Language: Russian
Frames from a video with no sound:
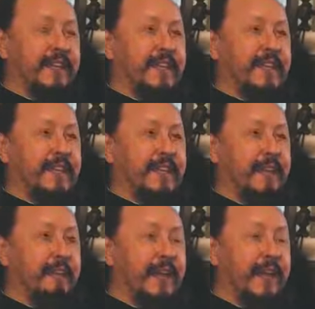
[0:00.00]
И, знаете,
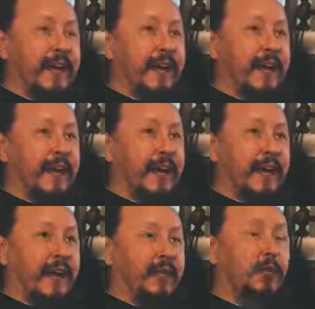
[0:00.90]
и мы
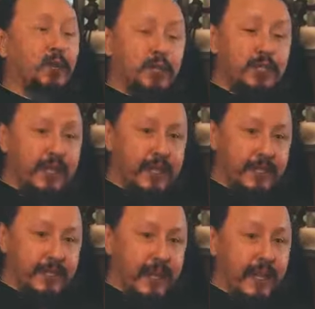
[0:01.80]
а,
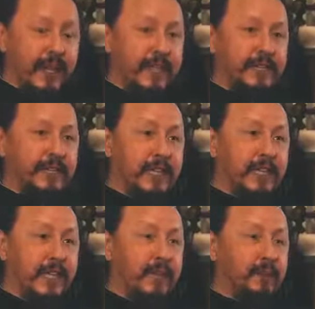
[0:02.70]
трудились. И
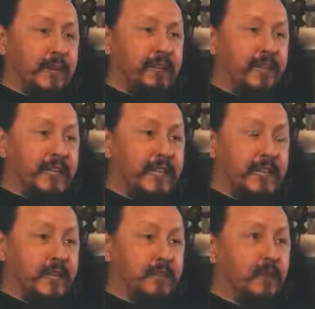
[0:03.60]
здесь
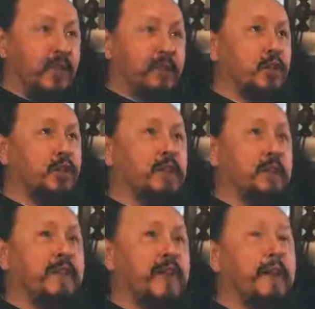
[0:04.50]
предводителем, не, не то что
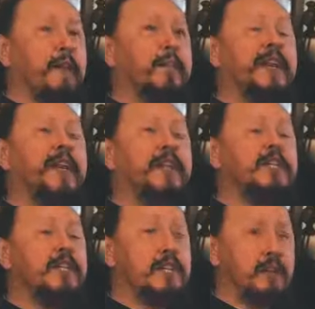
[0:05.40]
предводителем,
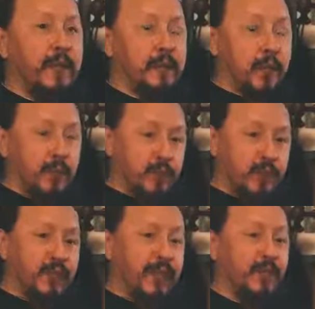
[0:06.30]
бригадиршей была
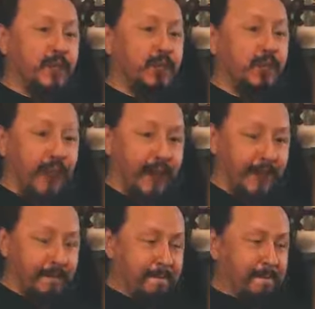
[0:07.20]
матушка-монахиня
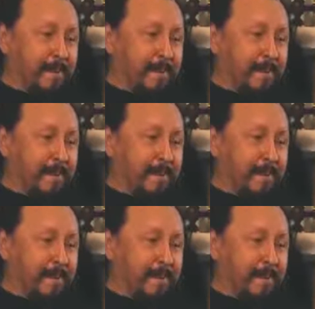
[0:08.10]
Ольга